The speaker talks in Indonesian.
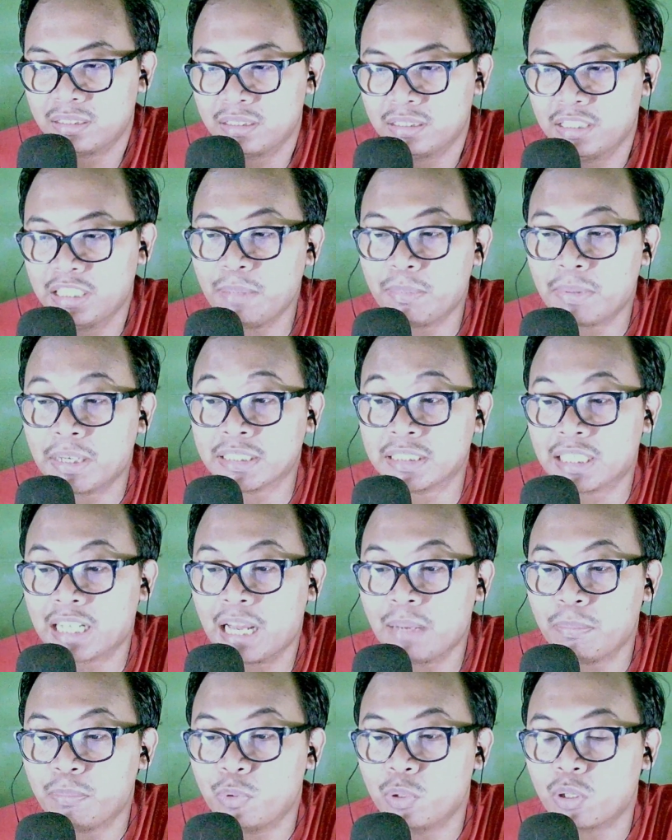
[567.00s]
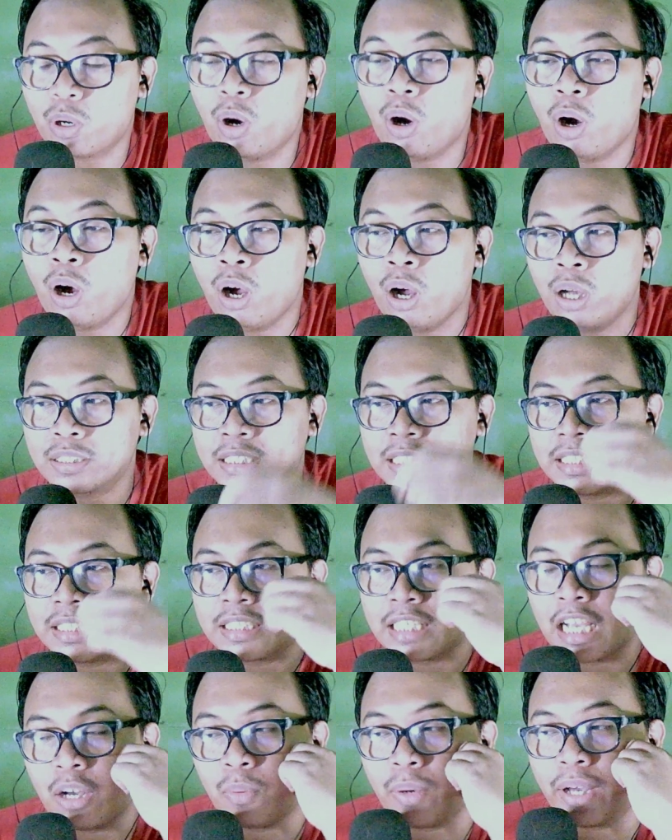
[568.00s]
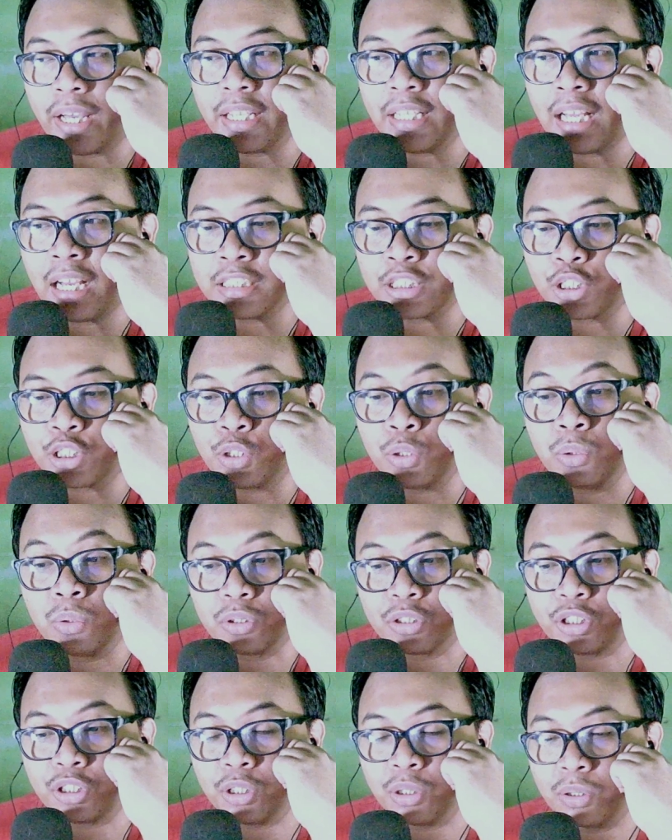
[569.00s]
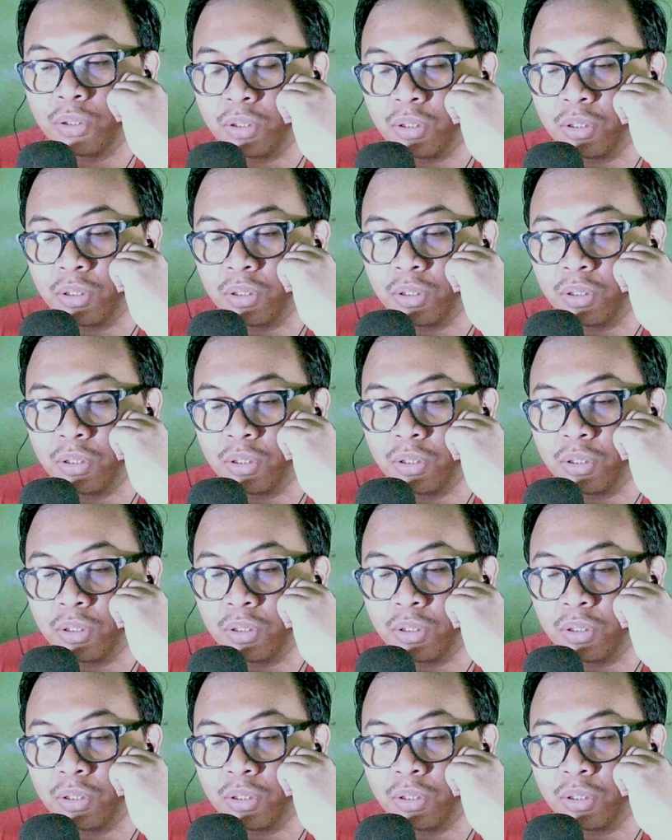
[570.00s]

Dia berhasil kabur. Oh, si cewek yang Shu, Shu.